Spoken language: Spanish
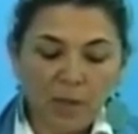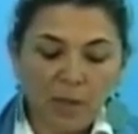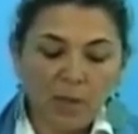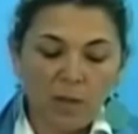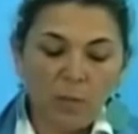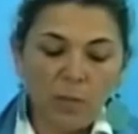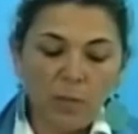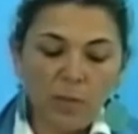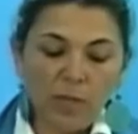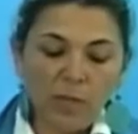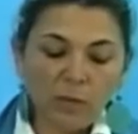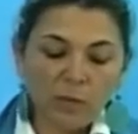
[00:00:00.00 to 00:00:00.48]

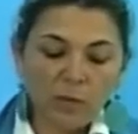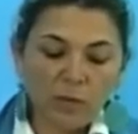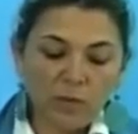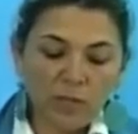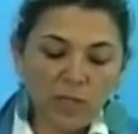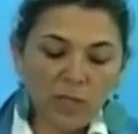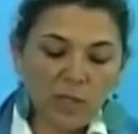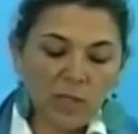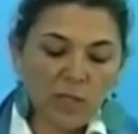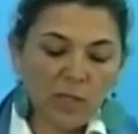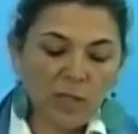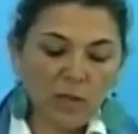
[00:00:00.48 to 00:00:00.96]
Para
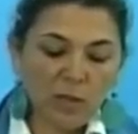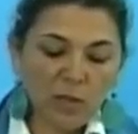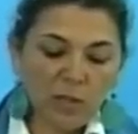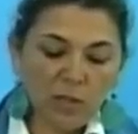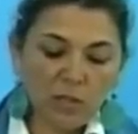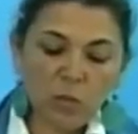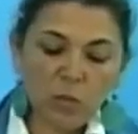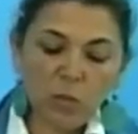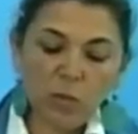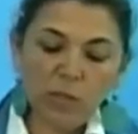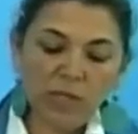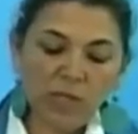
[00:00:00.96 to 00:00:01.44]
usted, Eloy, y
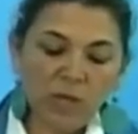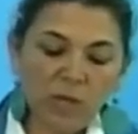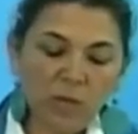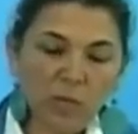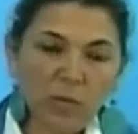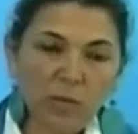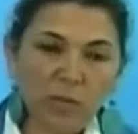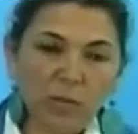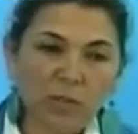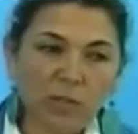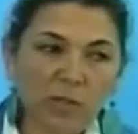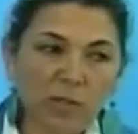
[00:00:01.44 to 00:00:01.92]
su equipo
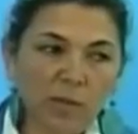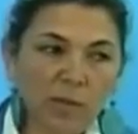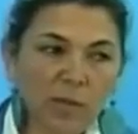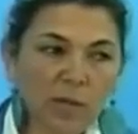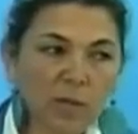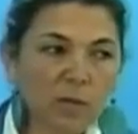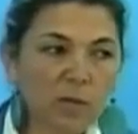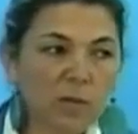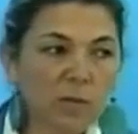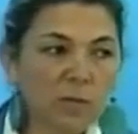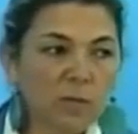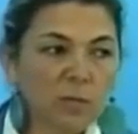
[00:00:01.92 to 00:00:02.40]
de
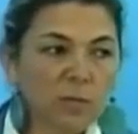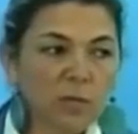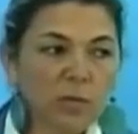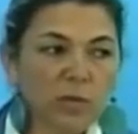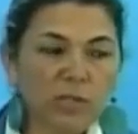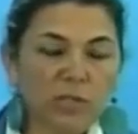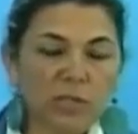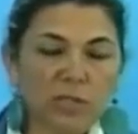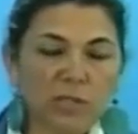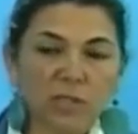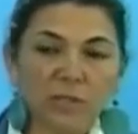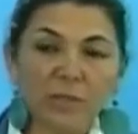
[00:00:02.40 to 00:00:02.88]
trabajo,
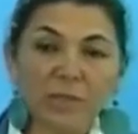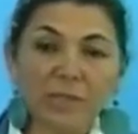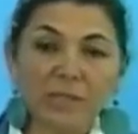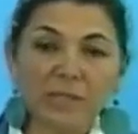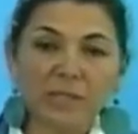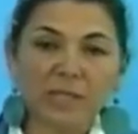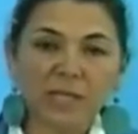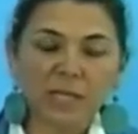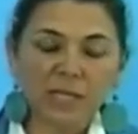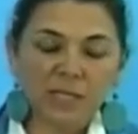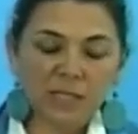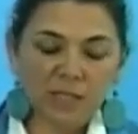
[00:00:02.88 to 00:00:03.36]
muchísimas
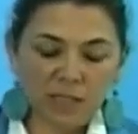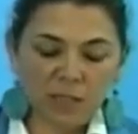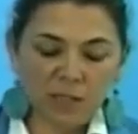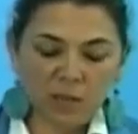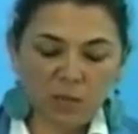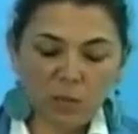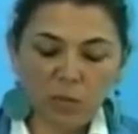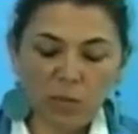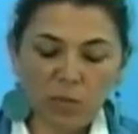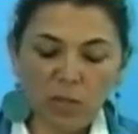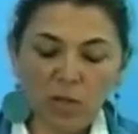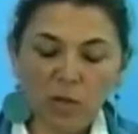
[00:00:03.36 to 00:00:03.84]
gracias
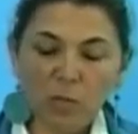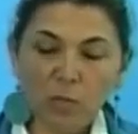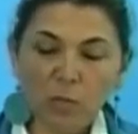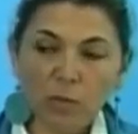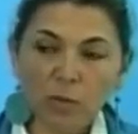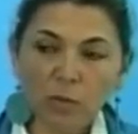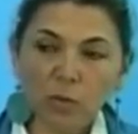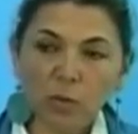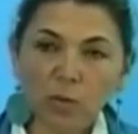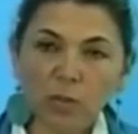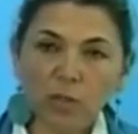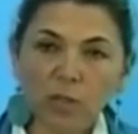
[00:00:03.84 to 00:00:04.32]
por la
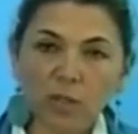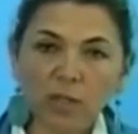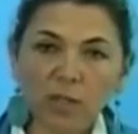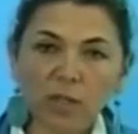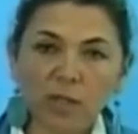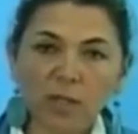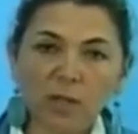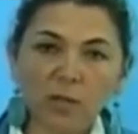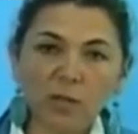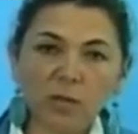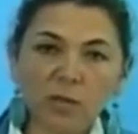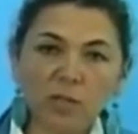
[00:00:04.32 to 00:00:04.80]
oportunidad
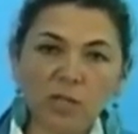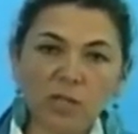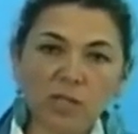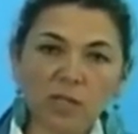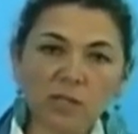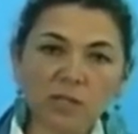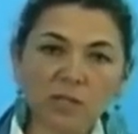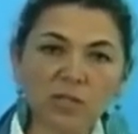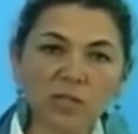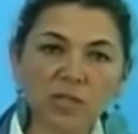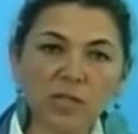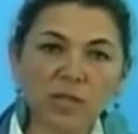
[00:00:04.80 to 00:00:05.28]
que ustedes
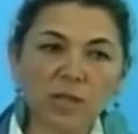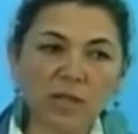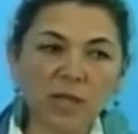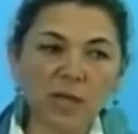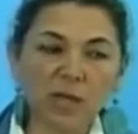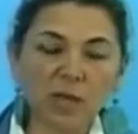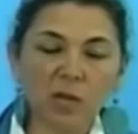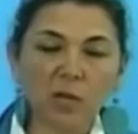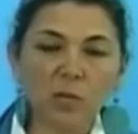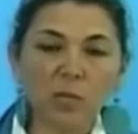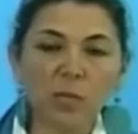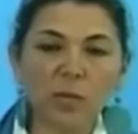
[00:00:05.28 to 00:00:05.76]
nos han
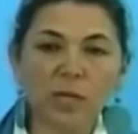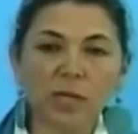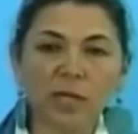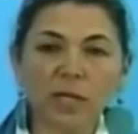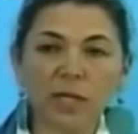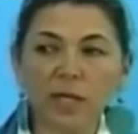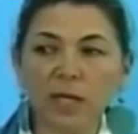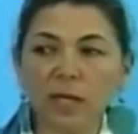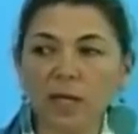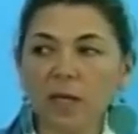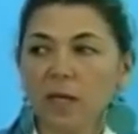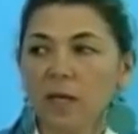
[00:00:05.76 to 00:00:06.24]
dado para
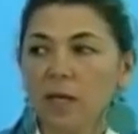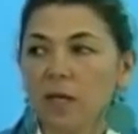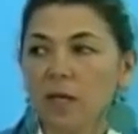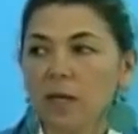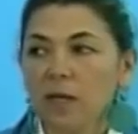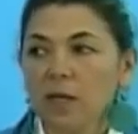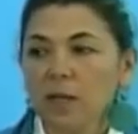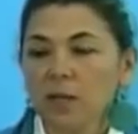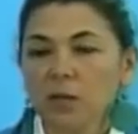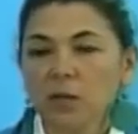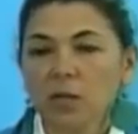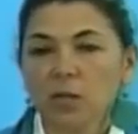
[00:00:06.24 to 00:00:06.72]
que
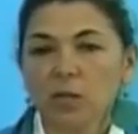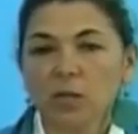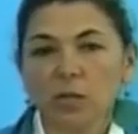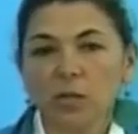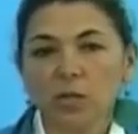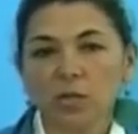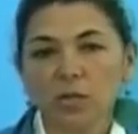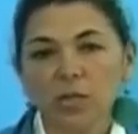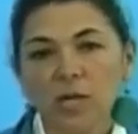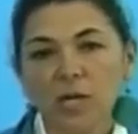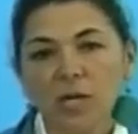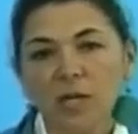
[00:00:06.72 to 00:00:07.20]
todos
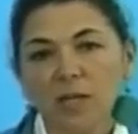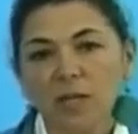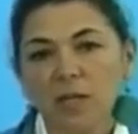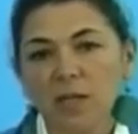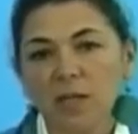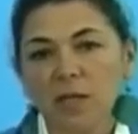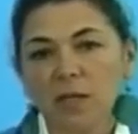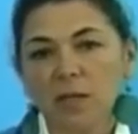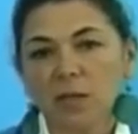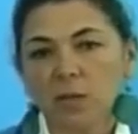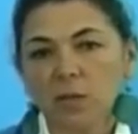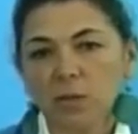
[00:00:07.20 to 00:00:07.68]
los
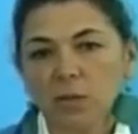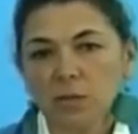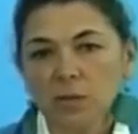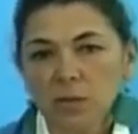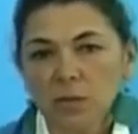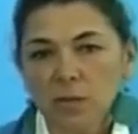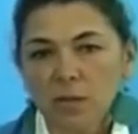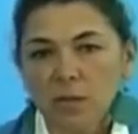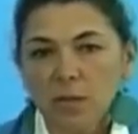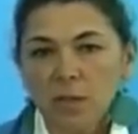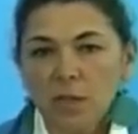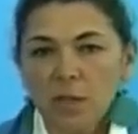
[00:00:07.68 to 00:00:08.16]
candidatos
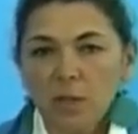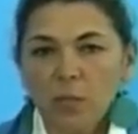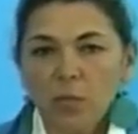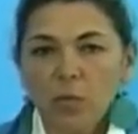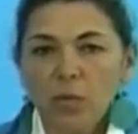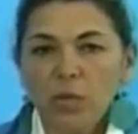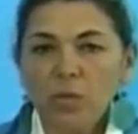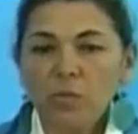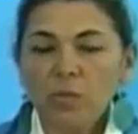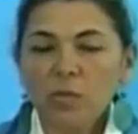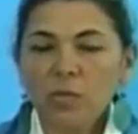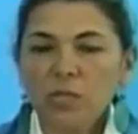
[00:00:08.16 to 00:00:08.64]

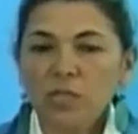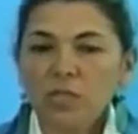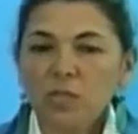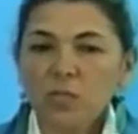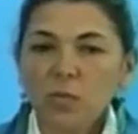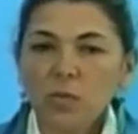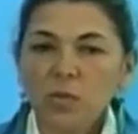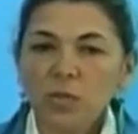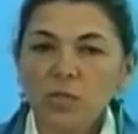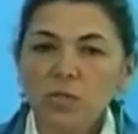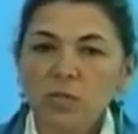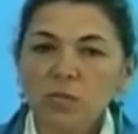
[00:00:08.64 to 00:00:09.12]
podamos
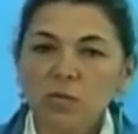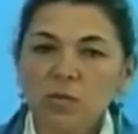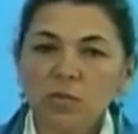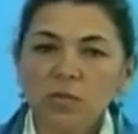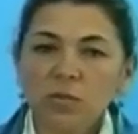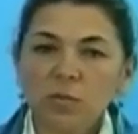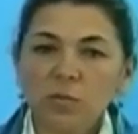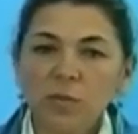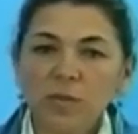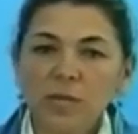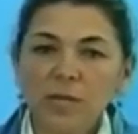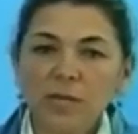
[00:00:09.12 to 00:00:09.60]
exponer
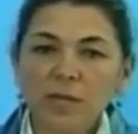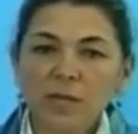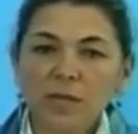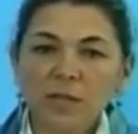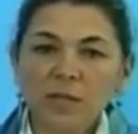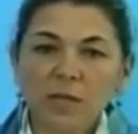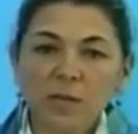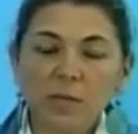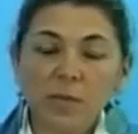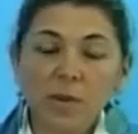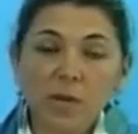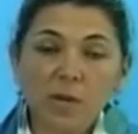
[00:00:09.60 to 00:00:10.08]
nuestro plan de
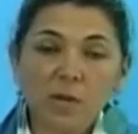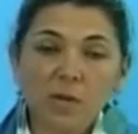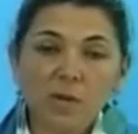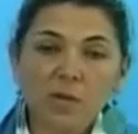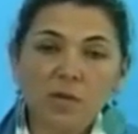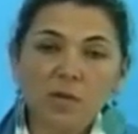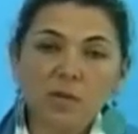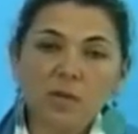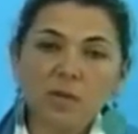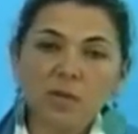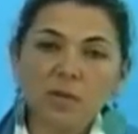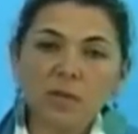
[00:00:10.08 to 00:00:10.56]

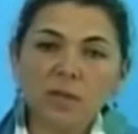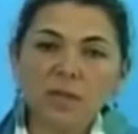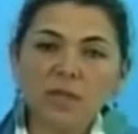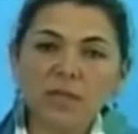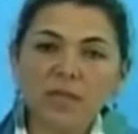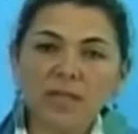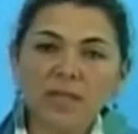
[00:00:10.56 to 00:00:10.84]
trabajo y